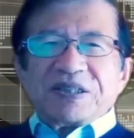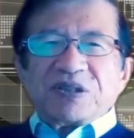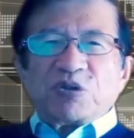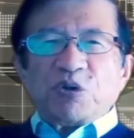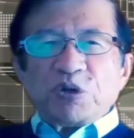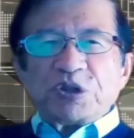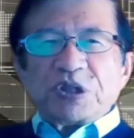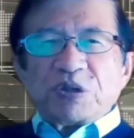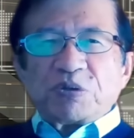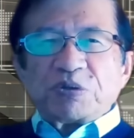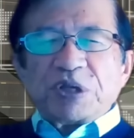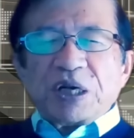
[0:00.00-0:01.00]
どうして
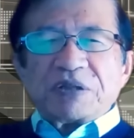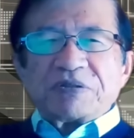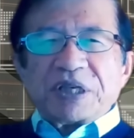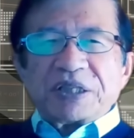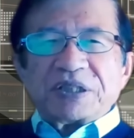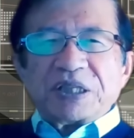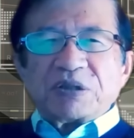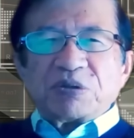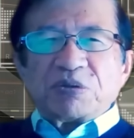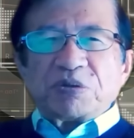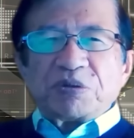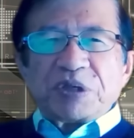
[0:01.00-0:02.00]
こんな悪ラスなと
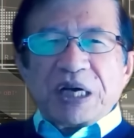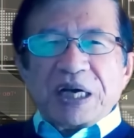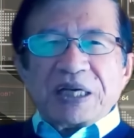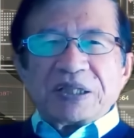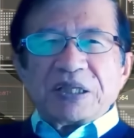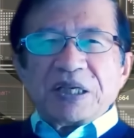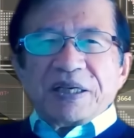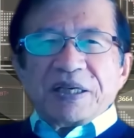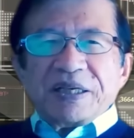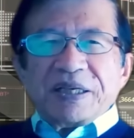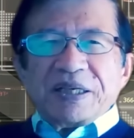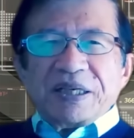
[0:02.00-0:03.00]
ころが、
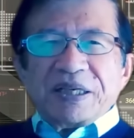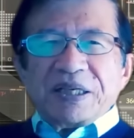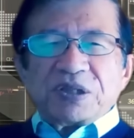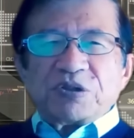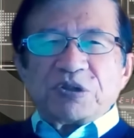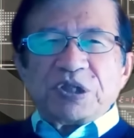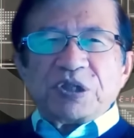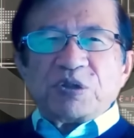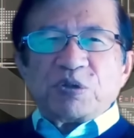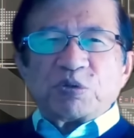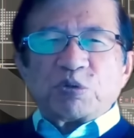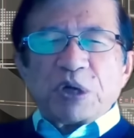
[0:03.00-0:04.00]
えー、受信
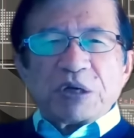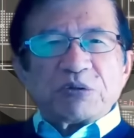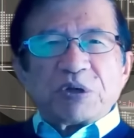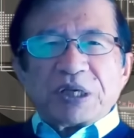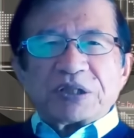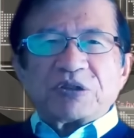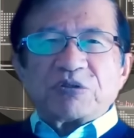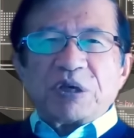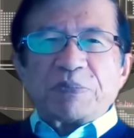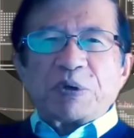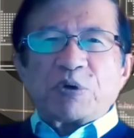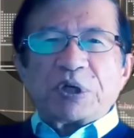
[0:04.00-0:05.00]
料を取れるのかっていうのは、
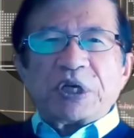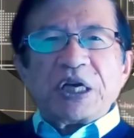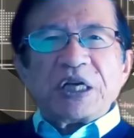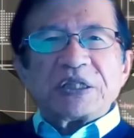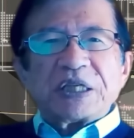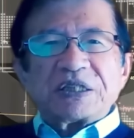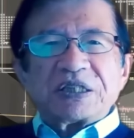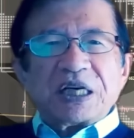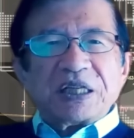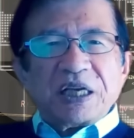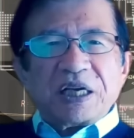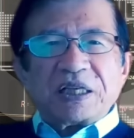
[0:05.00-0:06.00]
やっぱこれ警察が
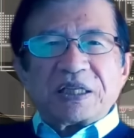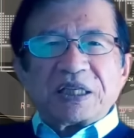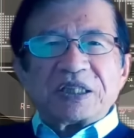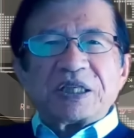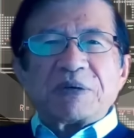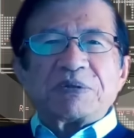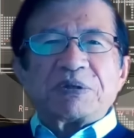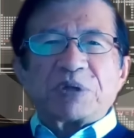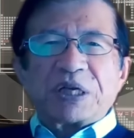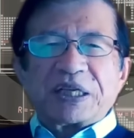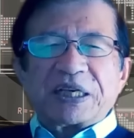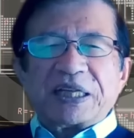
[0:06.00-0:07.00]
ね、一回調べても
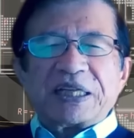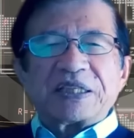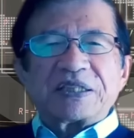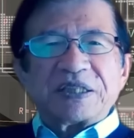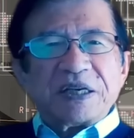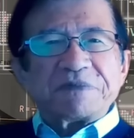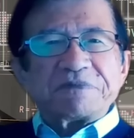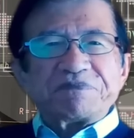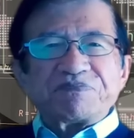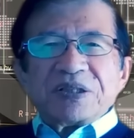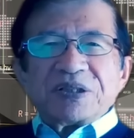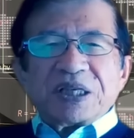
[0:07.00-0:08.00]
らわなきゃいけないですね。
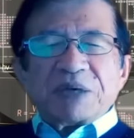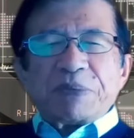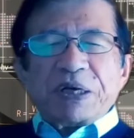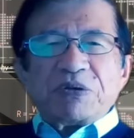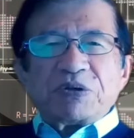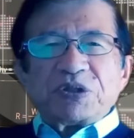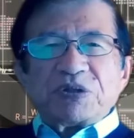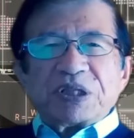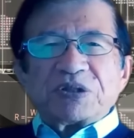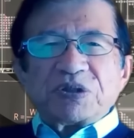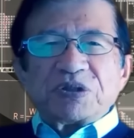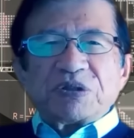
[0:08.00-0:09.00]
それから弁護士とか
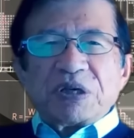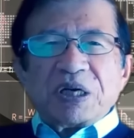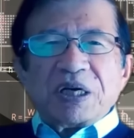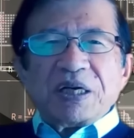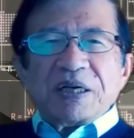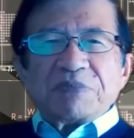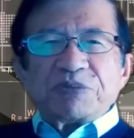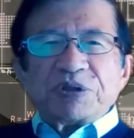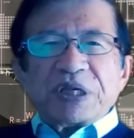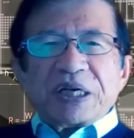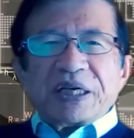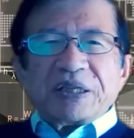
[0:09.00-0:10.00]
そういう人は文
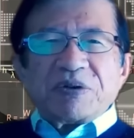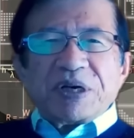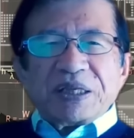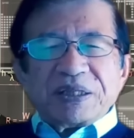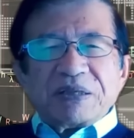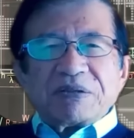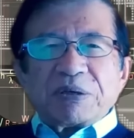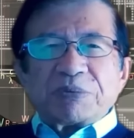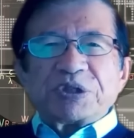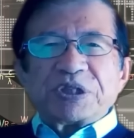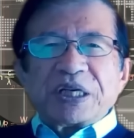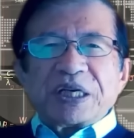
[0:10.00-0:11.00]
化系でわかんないのかも
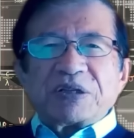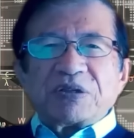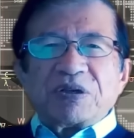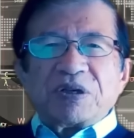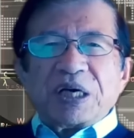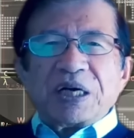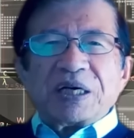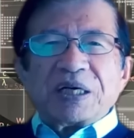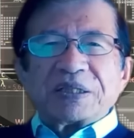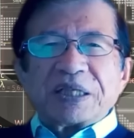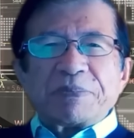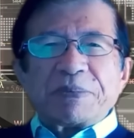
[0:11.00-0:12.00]
しれないけど、あ
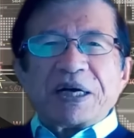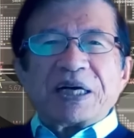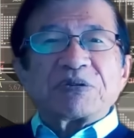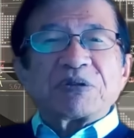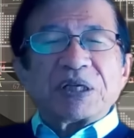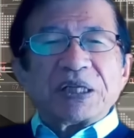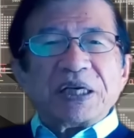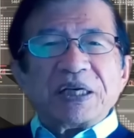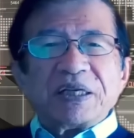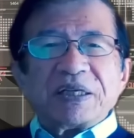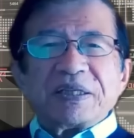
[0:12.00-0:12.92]
裁判官とかね、